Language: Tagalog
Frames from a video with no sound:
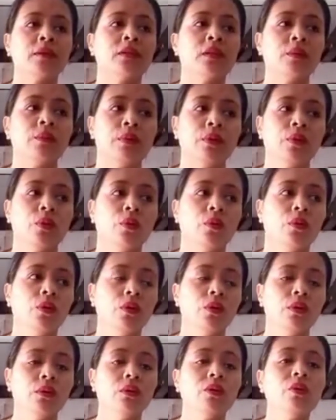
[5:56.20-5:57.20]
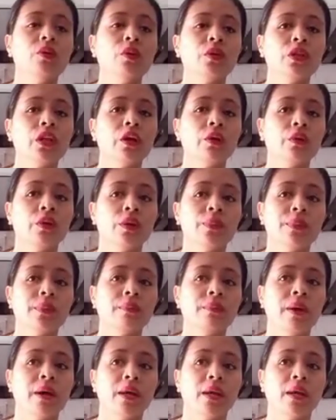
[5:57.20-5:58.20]
Sabi ko, oo tayo ako na
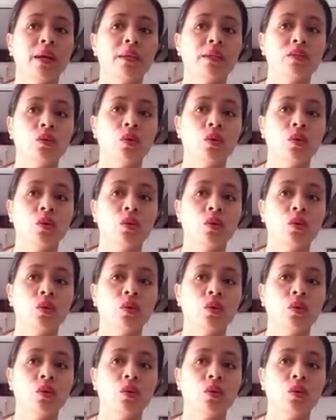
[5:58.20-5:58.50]
magbayad.